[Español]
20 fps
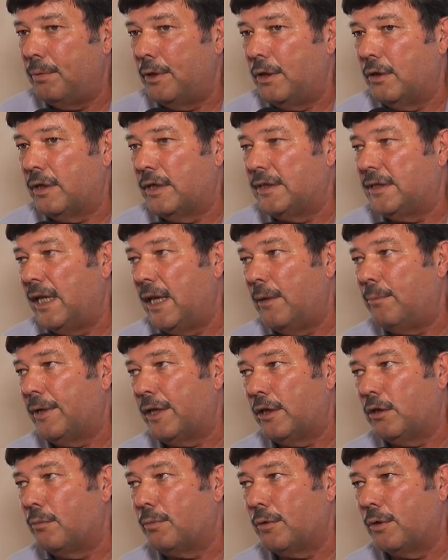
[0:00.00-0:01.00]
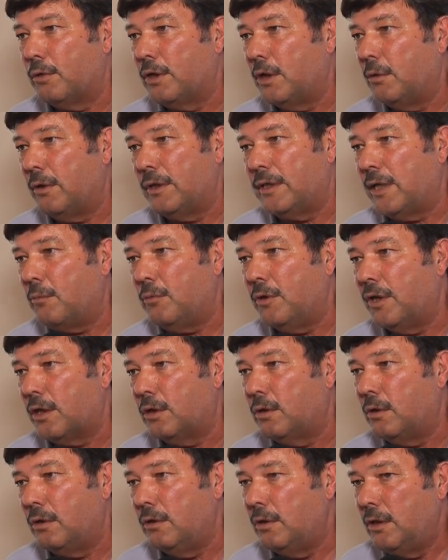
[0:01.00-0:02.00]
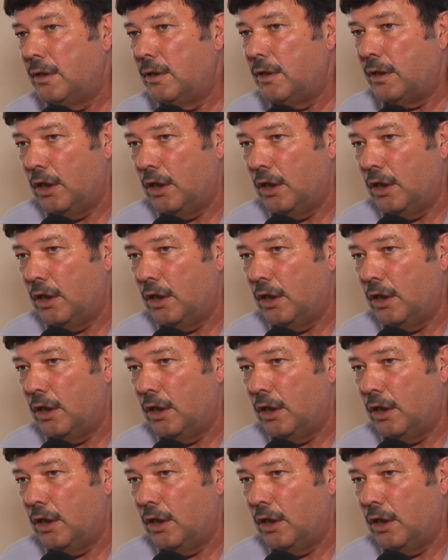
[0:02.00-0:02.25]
pero que si el aparato productivo está muerto,